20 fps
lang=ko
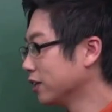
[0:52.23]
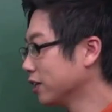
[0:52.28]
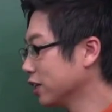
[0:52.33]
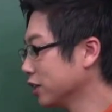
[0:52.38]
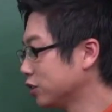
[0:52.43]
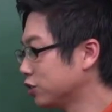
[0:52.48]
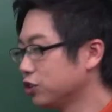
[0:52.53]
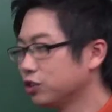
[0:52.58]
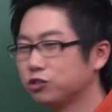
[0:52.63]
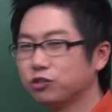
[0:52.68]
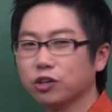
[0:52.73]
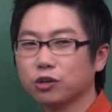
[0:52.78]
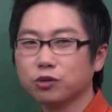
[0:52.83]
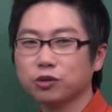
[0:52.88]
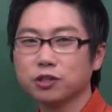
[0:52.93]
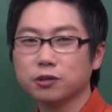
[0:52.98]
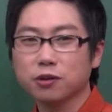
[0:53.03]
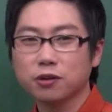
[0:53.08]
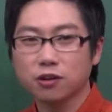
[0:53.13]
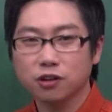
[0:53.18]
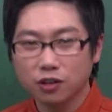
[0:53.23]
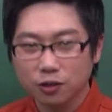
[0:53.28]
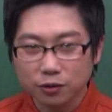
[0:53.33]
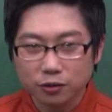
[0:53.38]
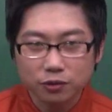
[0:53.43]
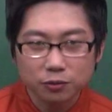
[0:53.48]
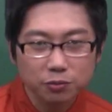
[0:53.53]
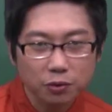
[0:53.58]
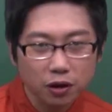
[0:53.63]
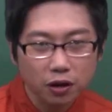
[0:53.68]
이게 지지회관이
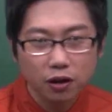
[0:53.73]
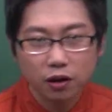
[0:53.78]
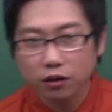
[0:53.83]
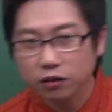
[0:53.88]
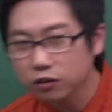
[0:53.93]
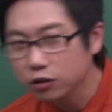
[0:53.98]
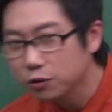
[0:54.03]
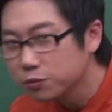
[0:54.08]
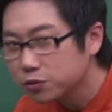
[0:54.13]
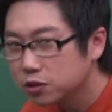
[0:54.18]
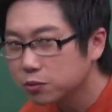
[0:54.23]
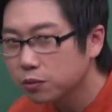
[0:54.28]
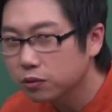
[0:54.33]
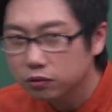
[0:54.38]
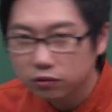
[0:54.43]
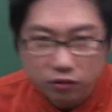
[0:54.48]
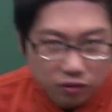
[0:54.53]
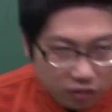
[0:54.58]
막 이러면서 막